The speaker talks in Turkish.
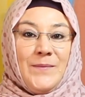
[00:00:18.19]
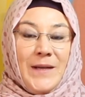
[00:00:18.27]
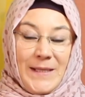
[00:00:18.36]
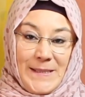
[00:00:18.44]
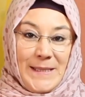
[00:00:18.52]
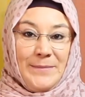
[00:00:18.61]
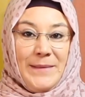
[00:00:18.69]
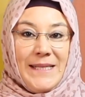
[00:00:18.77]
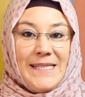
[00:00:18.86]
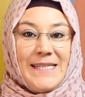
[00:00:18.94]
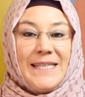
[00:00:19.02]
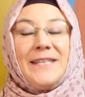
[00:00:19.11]
Hazır
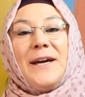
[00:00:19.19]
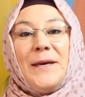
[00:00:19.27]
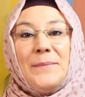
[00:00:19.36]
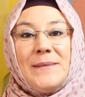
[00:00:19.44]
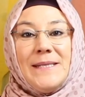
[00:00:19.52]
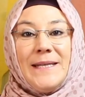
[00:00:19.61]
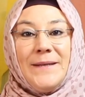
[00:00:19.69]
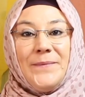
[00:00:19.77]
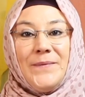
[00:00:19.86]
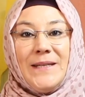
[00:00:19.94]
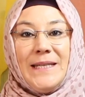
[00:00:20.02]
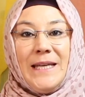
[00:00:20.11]
mıyız hikayemizi
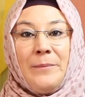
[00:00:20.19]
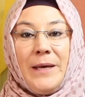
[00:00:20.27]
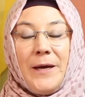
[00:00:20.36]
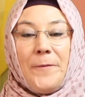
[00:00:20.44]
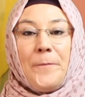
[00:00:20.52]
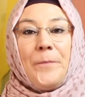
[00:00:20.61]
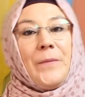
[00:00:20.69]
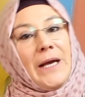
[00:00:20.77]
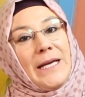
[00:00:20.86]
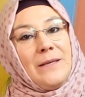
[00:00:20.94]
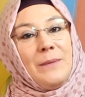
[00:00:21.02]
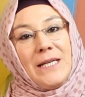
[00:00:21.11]
dinlemeye?
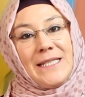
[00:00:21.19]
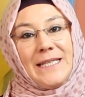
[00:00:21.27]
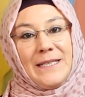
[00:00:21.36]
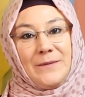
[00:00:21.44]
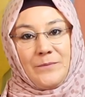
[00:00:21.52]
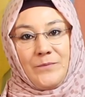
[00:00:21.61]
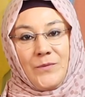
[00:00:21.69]
Haydi başlayalım.